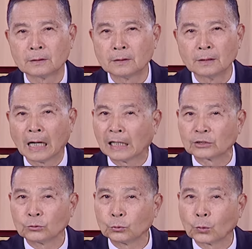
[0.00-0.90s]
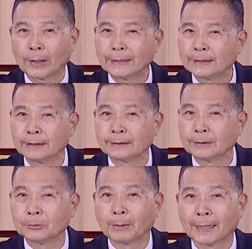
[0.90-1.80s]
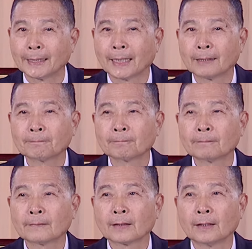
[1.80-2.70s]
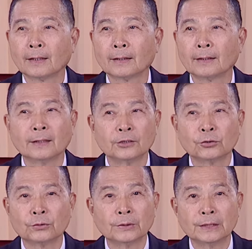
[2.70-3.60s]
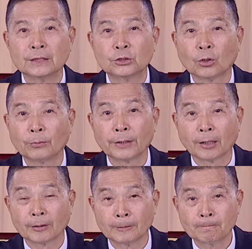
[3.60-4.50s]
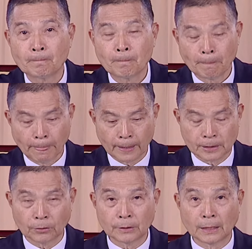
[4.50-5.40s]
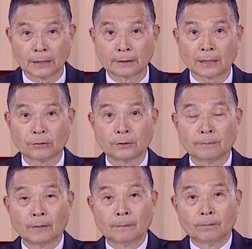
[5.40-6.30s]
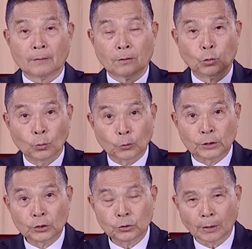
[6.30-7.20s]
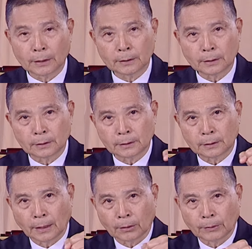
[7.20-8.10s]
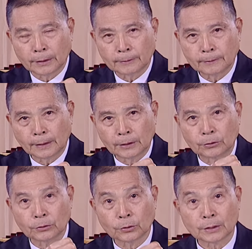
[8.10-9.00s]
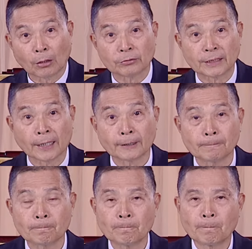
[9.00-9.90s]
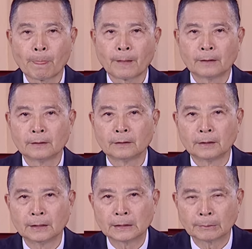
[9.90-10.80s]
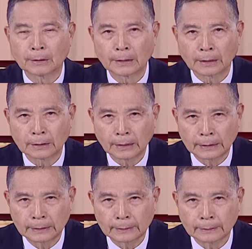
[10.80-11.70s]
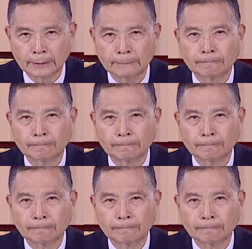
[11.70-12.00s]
那时快，这时慢了。那个速度已经救不了了，啊！结果那两个大人，父母亲就和这个这两位年轻人就吵架了。你想，那两个年轻人